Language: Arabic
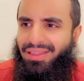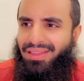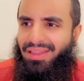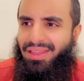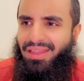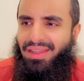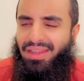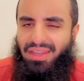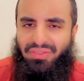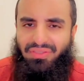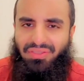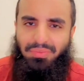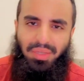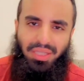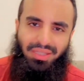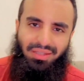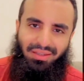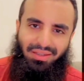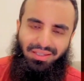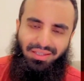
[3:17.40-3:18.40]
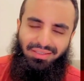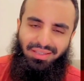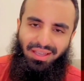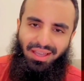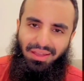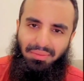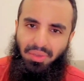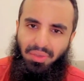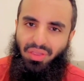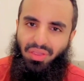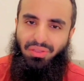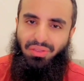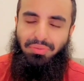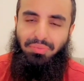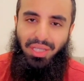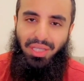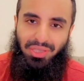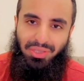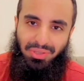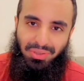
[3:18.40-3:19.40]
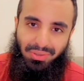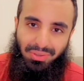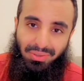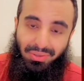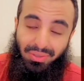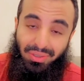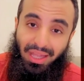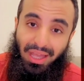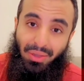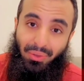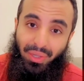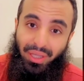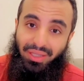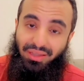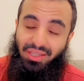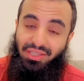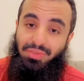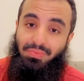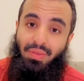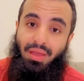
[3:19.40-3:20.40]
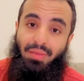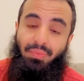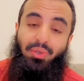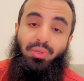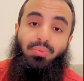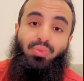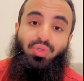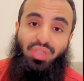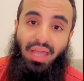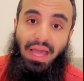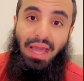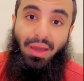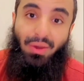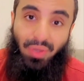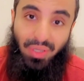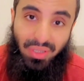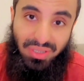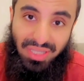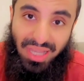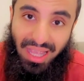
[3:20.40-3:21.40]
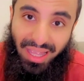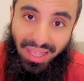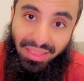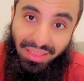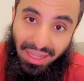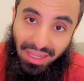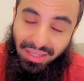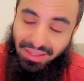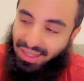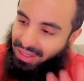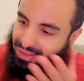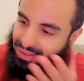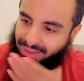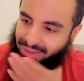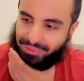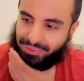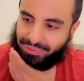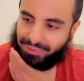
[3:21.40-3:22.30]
اللي في مدينتها من كثر ما يشتكون لها وهي تسمع منهم وتحاول تساعد اللي تقدر